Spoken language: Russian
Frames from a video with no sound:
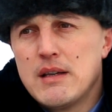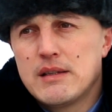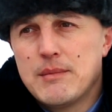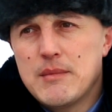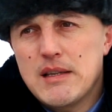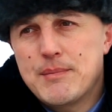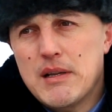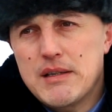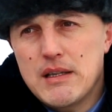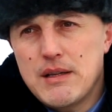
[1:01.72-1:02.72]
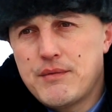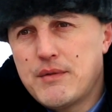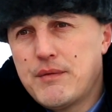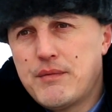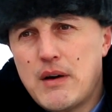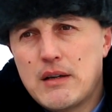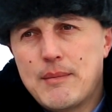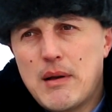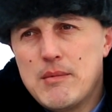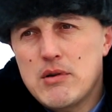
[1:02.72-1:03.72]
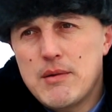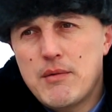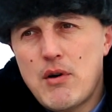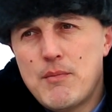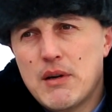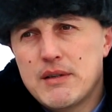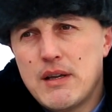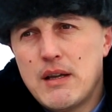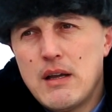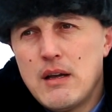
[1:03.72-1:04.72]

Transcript: 17% в агропромышленном комплексе,